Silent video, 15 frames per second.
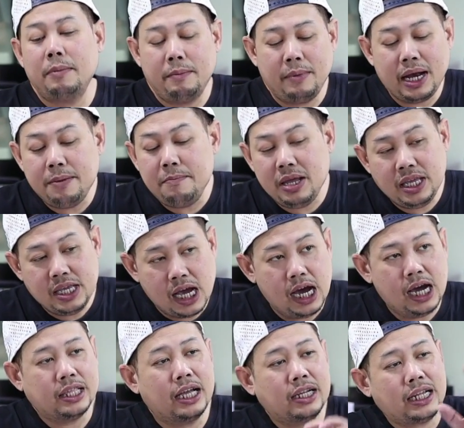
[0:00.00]
มันไม่ได้มีเย
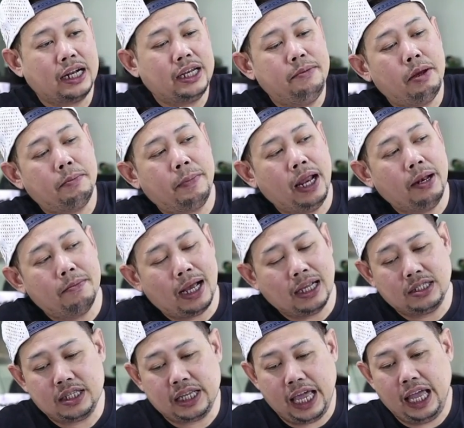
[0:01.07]
อะ ทั้งๆทที่มันเป็นมา
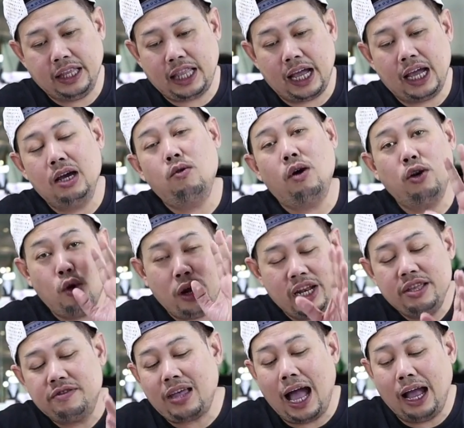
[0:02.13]
สเกตแต่คือว่าด้วย
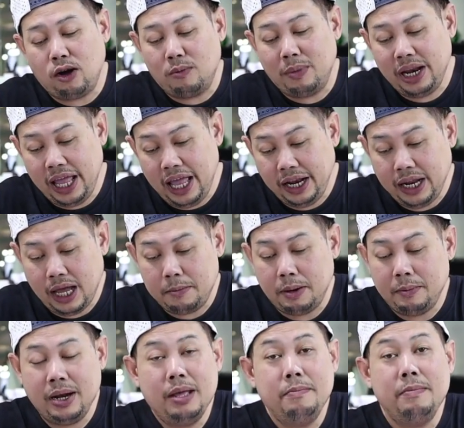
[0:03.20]
ดีไซน์ของมันเองเนี่ย
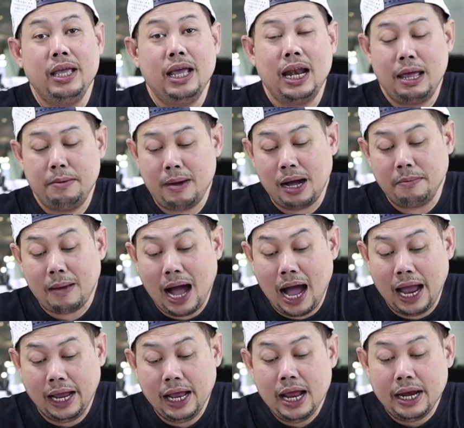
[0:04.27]
มันไม่มีอะไรมากมา
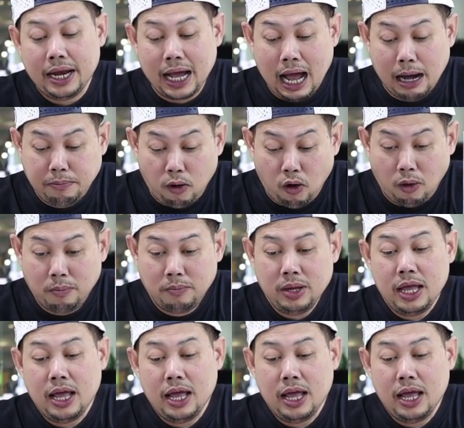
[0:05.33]
ยนะครับผม